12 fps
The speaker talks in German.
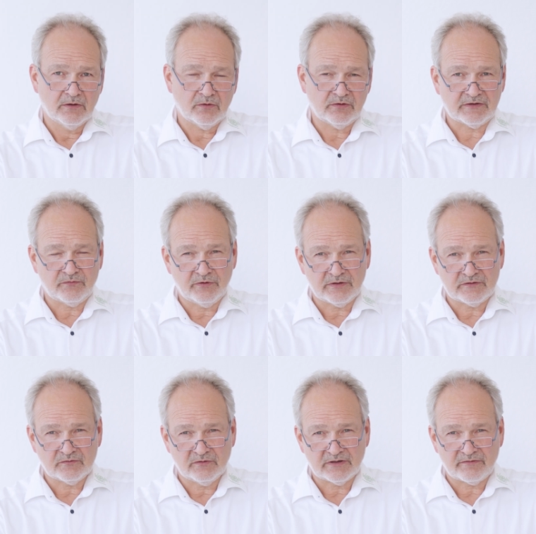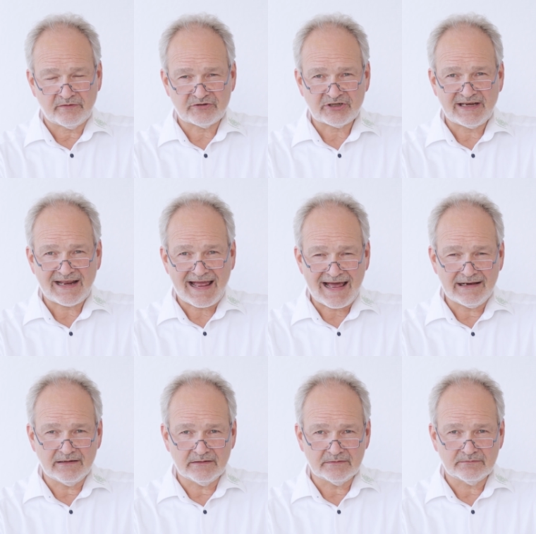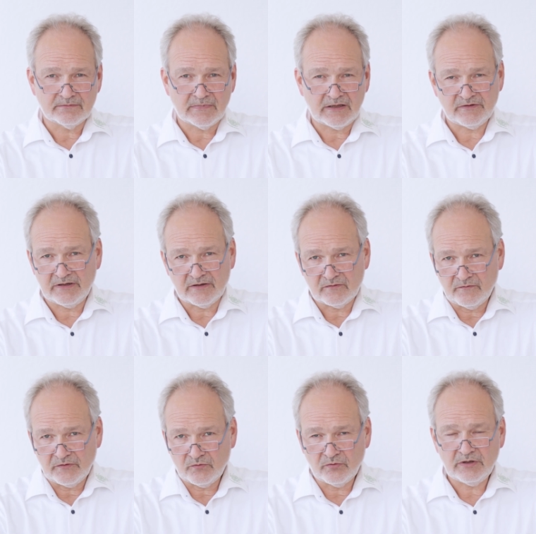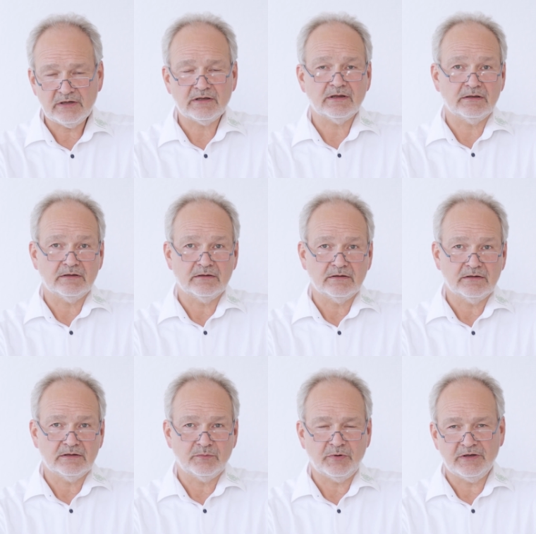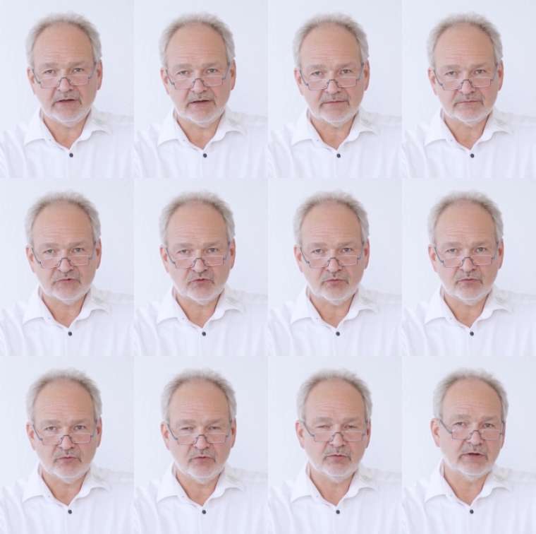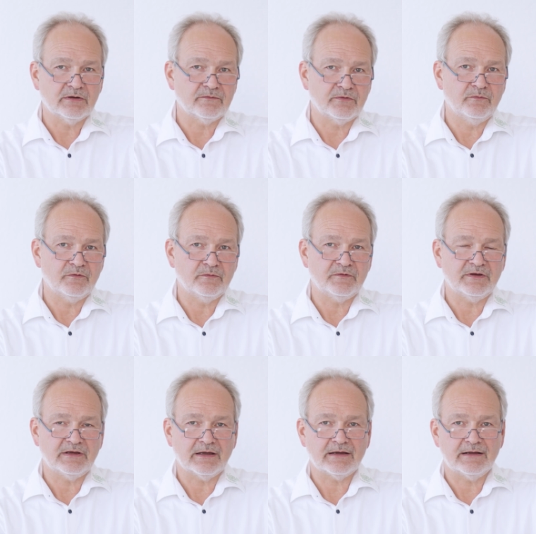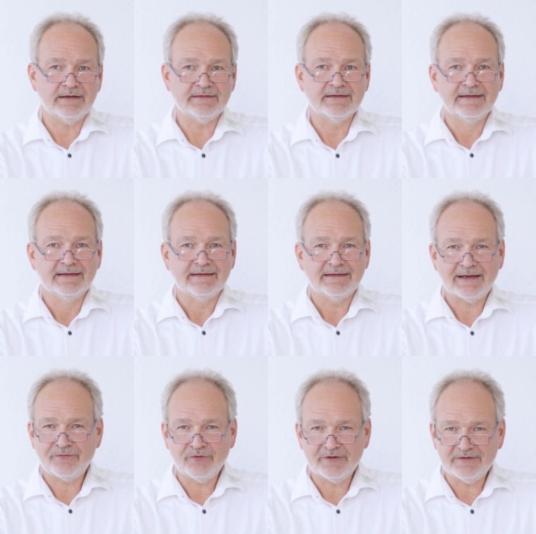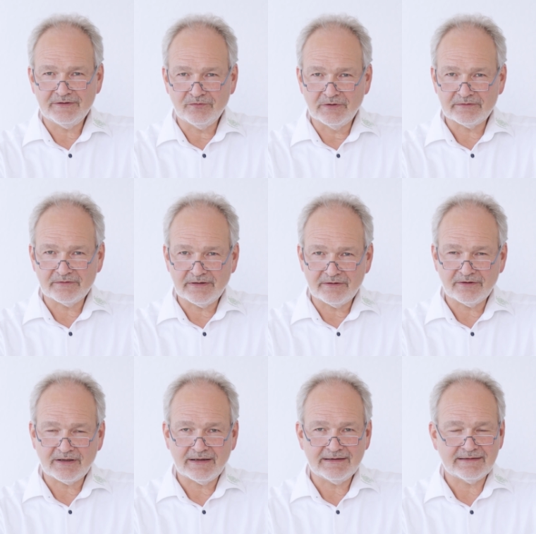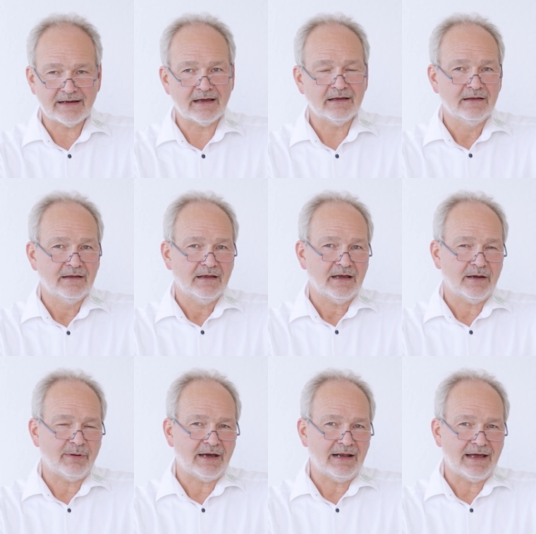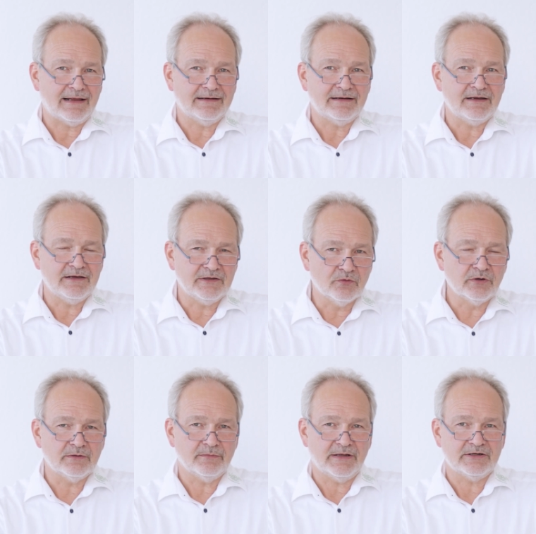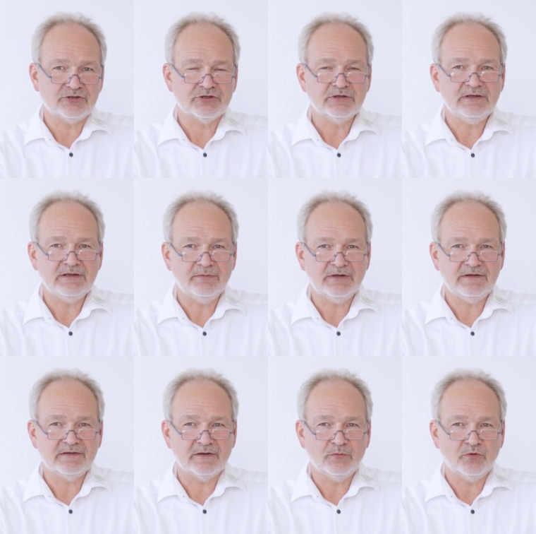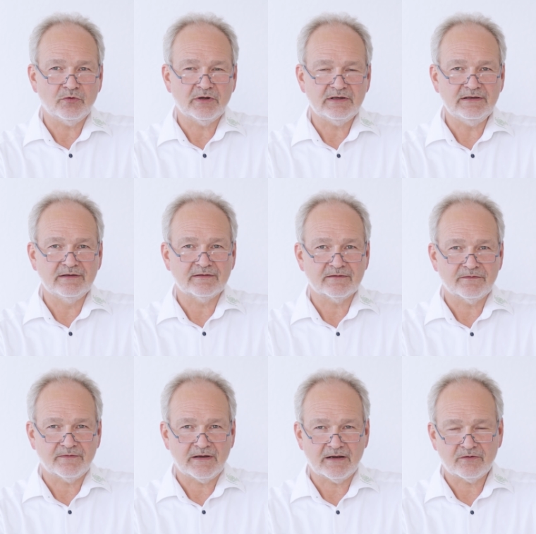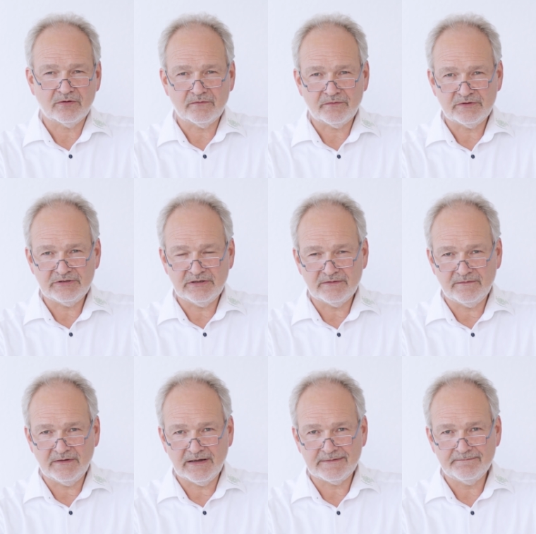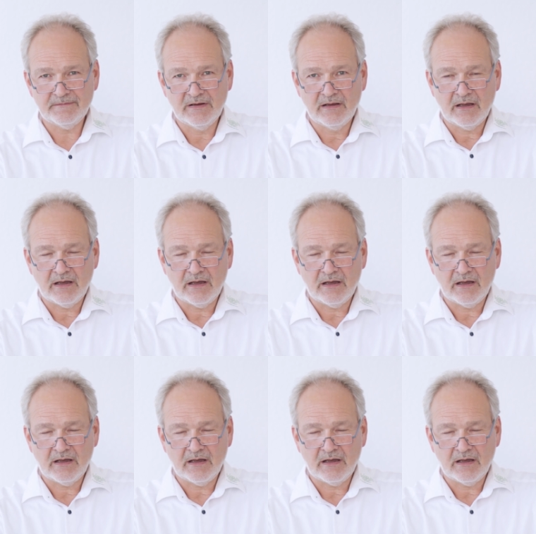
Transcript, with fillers: Und das führt dazu, dass wir wahrscheinlich alle, also ich ja sowieso nicht, denn ich bin ja schon über 55 Jahre alt, dafür ist die Zulassung ja noch gar nicht da, aber alle anderen jungen Menschen, die mit dieser Myokarditis-Gefahr konfrontiert werden,